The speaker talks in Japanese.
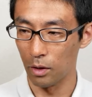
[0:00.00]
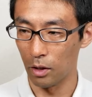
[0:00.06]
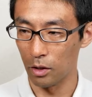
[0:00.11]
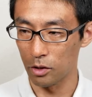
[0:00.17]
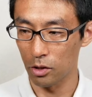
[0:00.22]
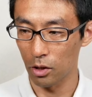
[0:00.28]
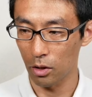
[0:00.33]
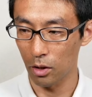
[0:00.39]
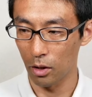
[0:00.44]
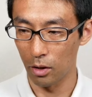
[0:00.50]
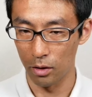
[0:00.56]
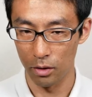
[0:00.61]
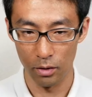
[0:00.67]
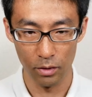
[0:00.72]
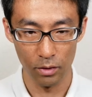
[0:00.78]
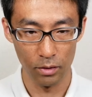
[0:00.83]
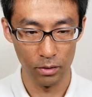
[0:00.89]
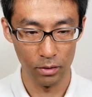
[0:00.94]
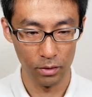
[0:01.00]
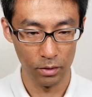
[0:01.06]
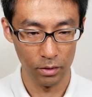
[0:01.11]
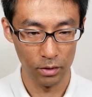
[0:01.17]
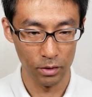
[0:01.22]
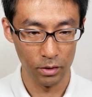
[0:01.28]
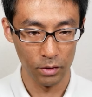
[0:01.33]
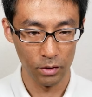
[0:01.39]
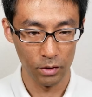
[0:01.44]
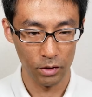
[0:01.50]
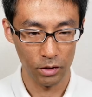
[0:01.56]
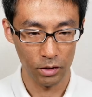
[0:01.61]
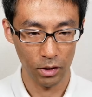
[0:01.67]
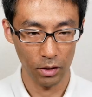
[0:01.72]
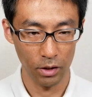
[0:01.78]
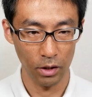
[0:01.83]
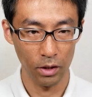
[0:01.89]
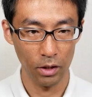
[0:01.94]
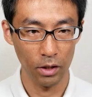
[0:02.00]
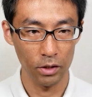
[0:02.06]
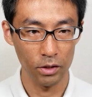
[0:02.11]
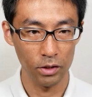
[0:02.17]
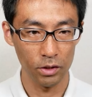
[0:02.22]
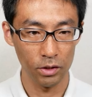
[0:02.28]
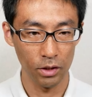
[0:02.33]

下か。下で出し